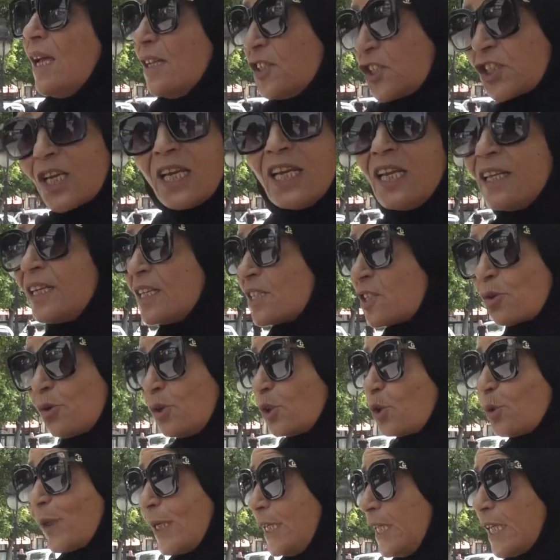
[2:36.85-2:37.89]
ان شاء الله الناس
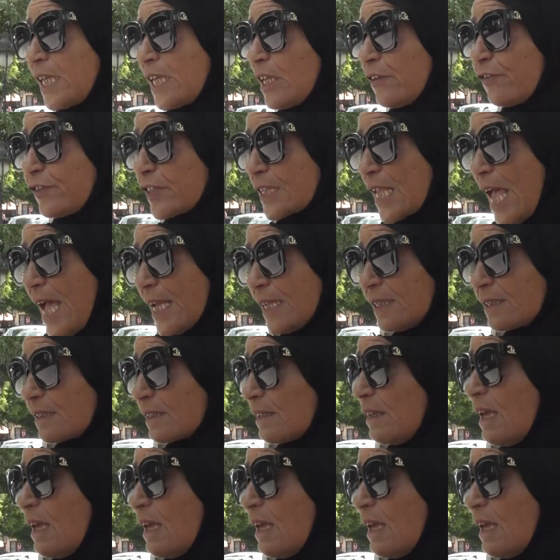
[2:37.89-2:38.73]
الكل تولي كيف صعيد